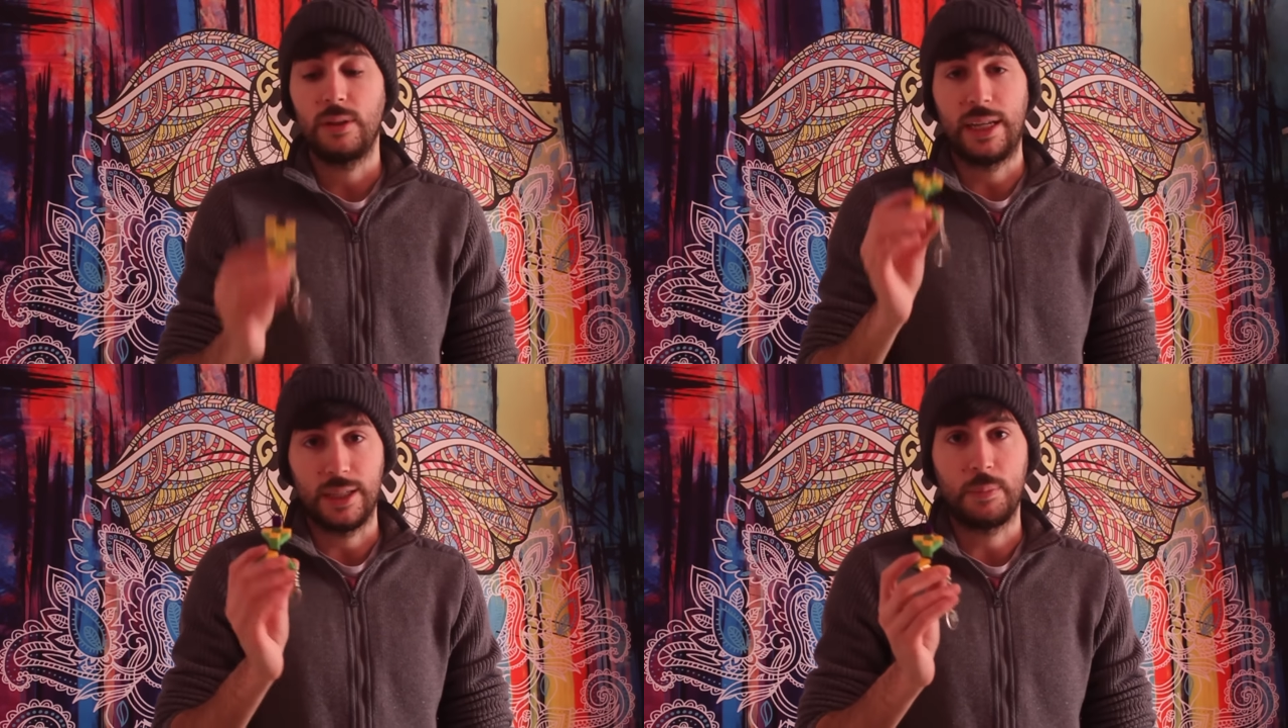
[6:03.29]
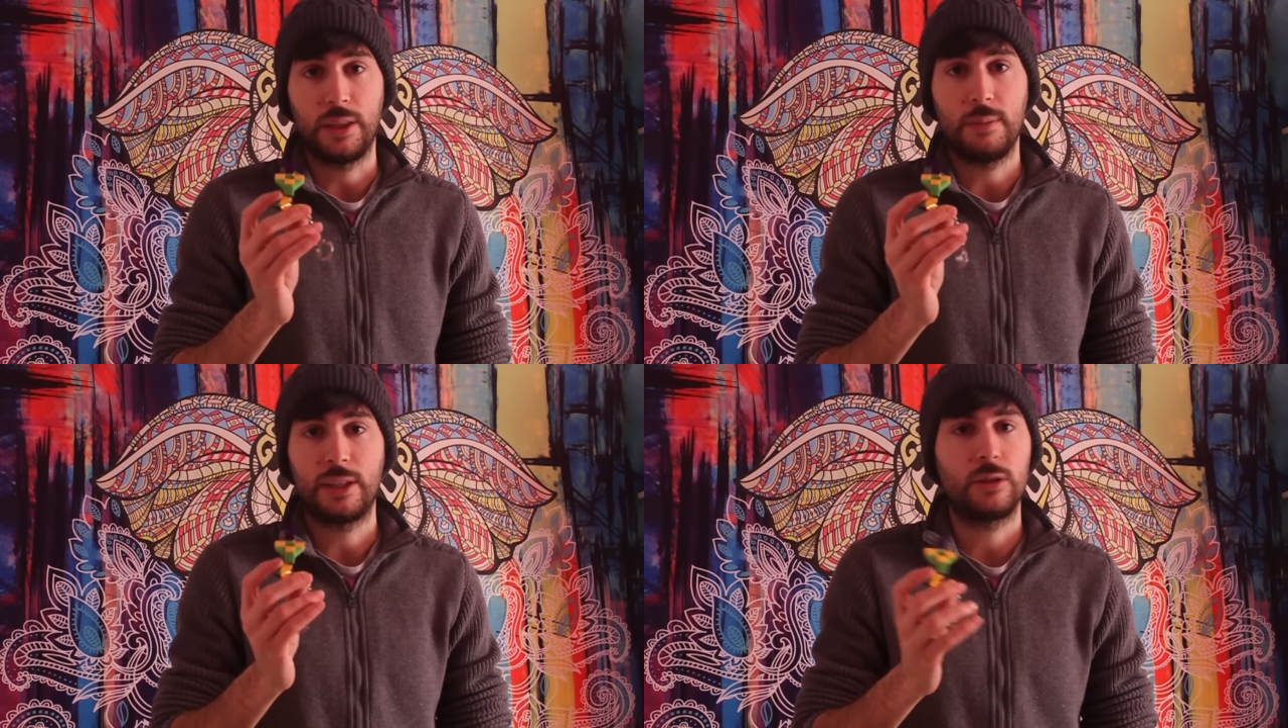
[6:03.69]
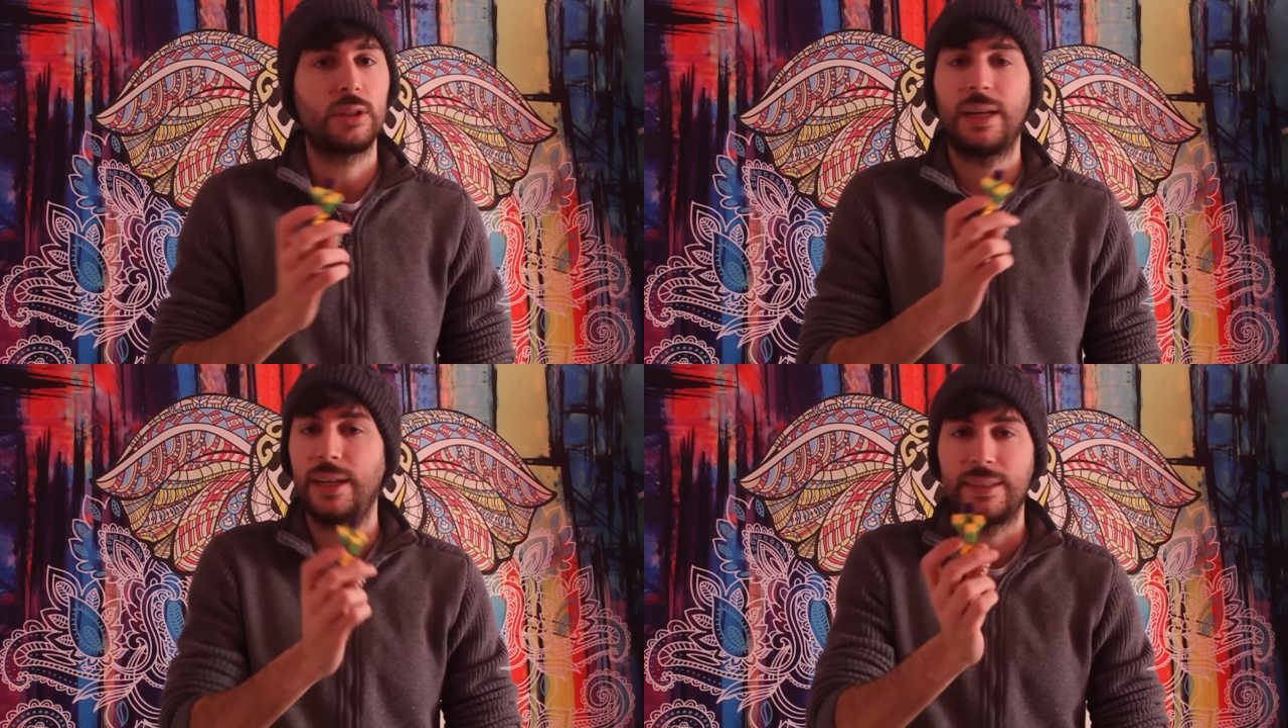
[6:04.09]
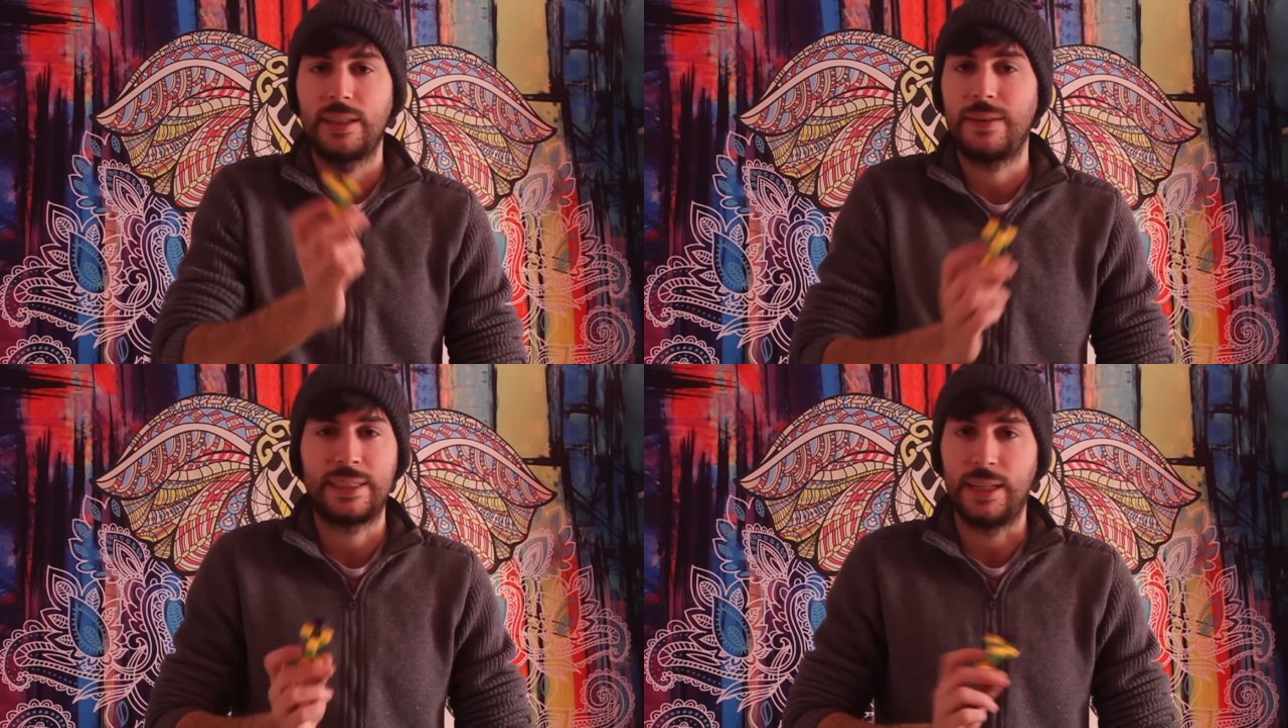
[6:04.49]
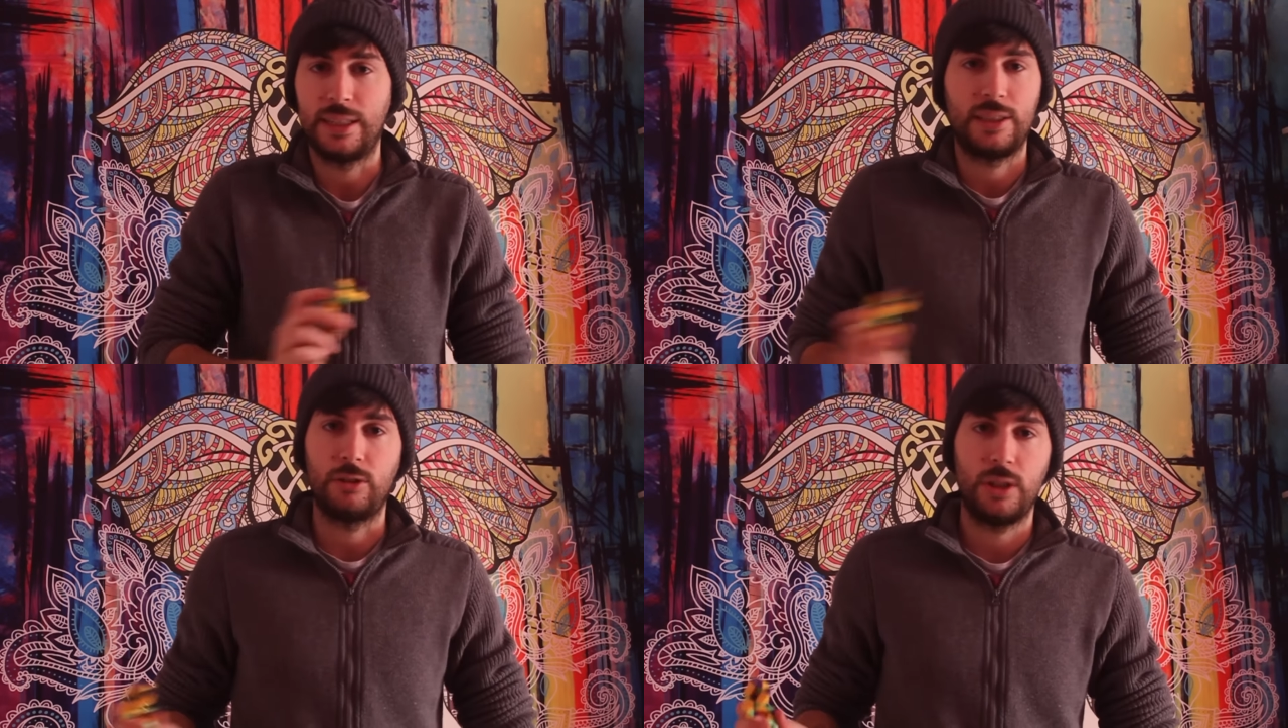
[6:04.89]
la serpiente mascota, este va a salir sí o